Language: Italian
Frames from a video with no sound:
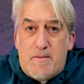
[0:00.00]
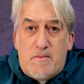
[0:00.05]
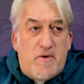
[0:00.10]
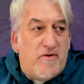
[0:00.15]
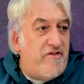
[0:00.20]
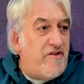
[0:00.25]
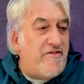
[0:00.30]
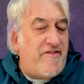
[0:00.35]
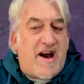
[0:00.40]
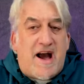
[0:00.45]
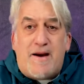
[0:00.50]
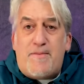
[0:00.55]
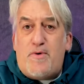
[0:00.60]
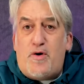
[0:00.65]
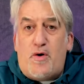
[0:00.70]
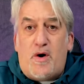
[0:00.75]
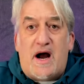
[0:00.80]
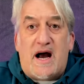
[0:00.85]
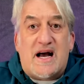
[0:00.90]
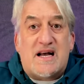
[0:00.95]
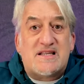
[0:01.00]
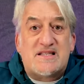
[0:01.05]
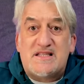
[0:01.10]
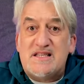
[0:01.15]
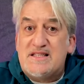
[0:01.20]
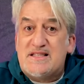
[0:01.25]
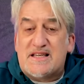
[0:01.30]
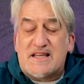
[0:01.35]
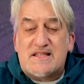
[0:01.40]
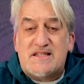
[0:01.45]
muovevamo a
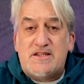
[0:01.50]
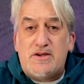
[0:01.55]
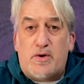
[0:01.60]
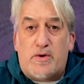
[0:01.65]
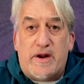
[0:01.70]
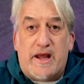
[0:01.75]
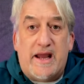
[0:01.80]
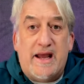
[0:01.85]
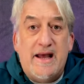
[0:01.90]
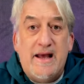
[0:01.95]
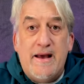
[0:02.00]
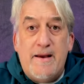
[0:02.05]
sensazione